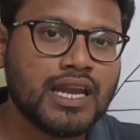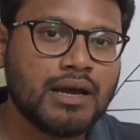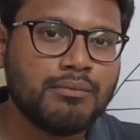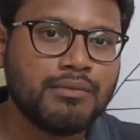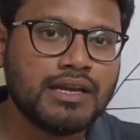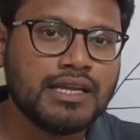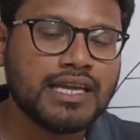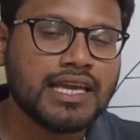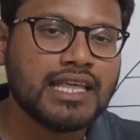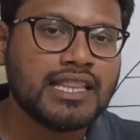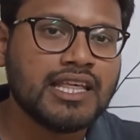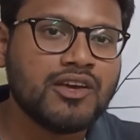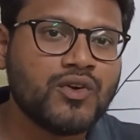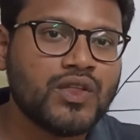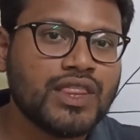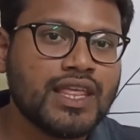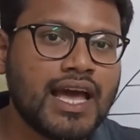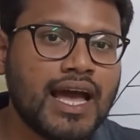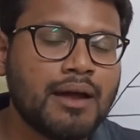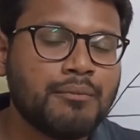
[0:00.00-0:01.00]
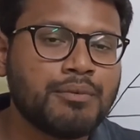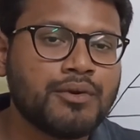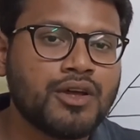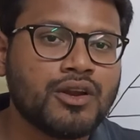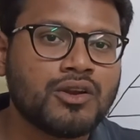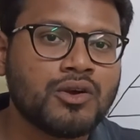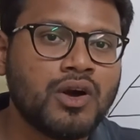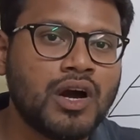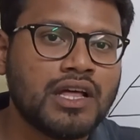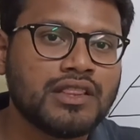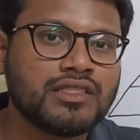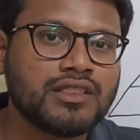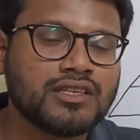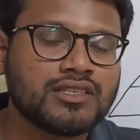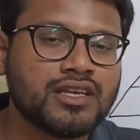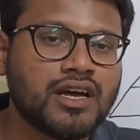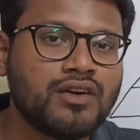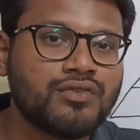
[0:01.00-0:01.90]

நம்மளுக்கு எது வந்து ஆப்டாக இருக்கும் அந்த